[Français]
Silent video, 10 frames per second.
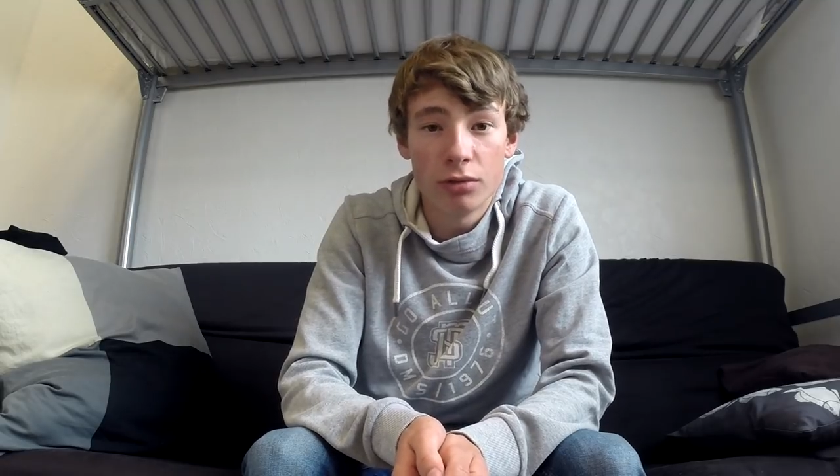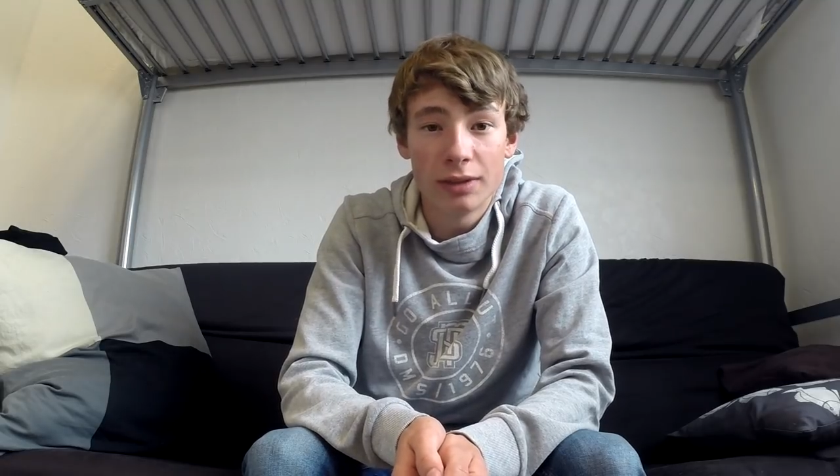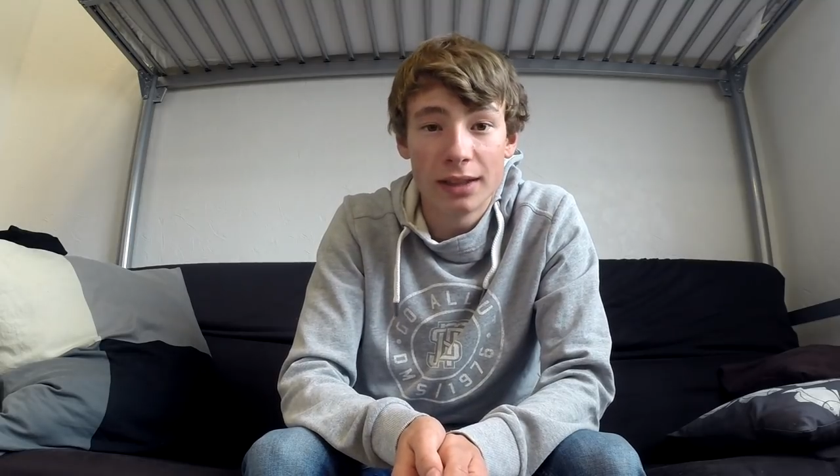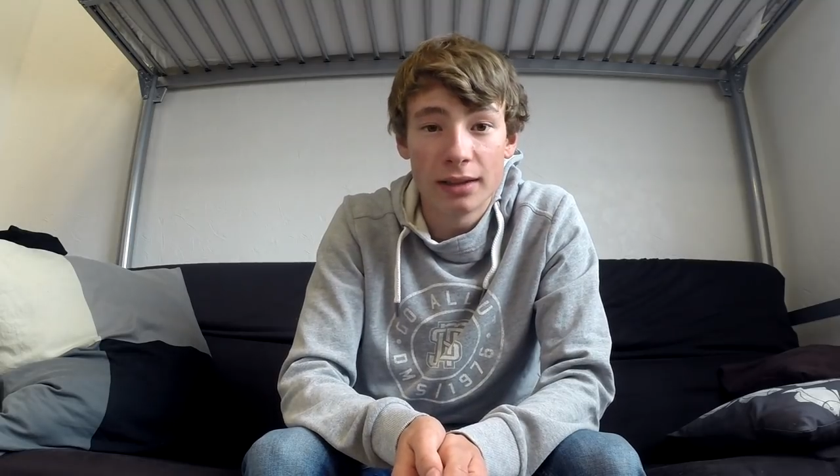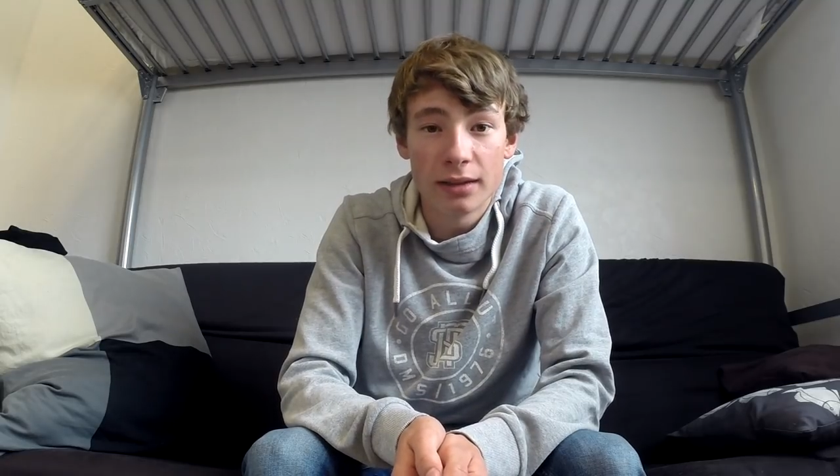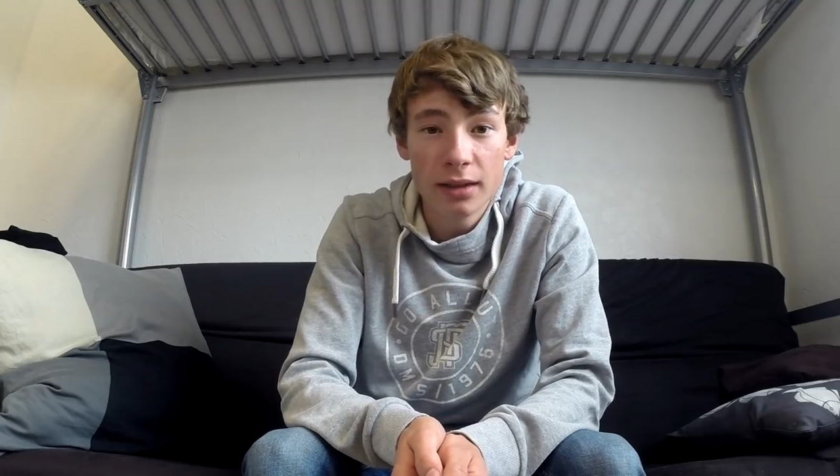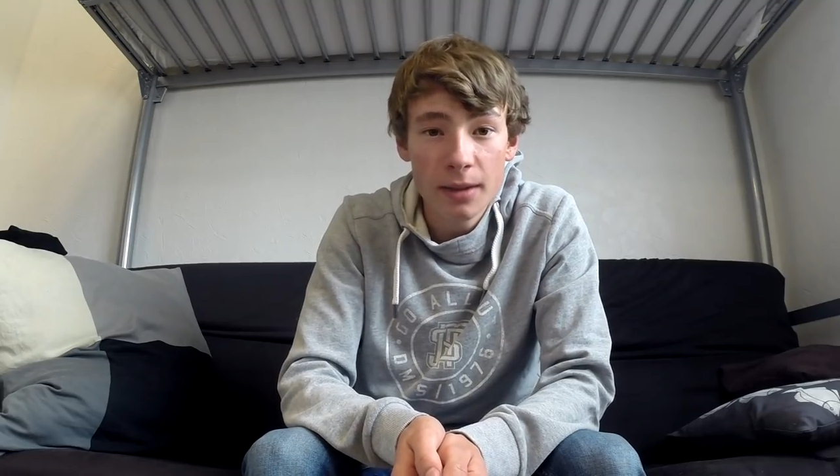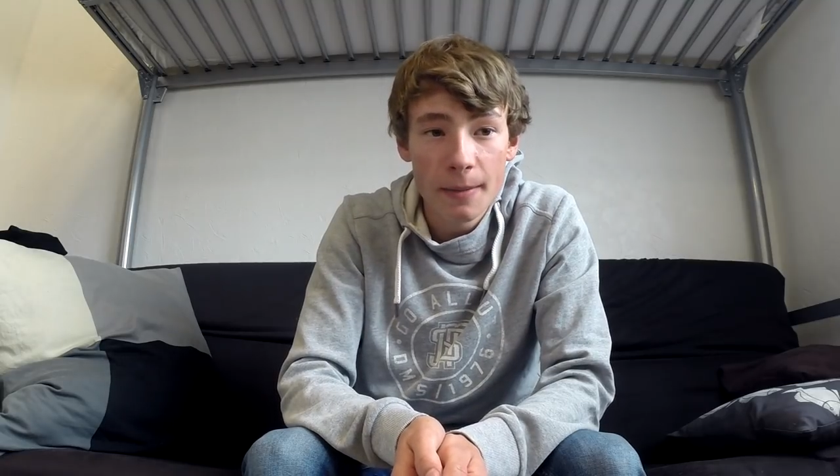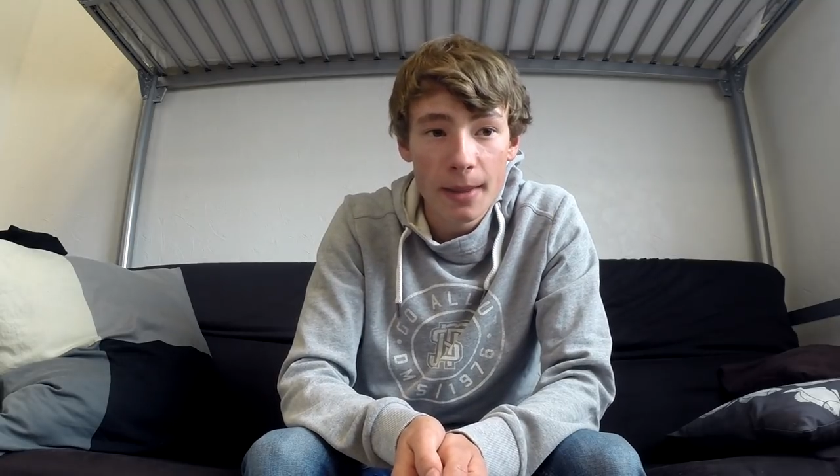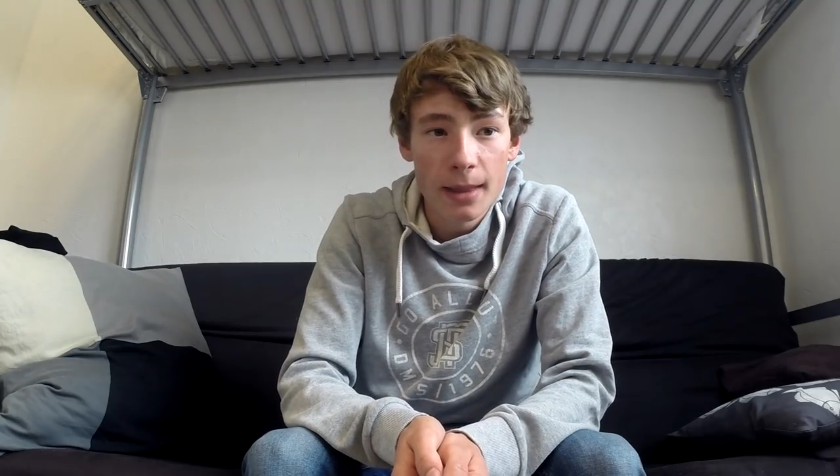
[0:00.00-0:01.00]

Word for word: cet été,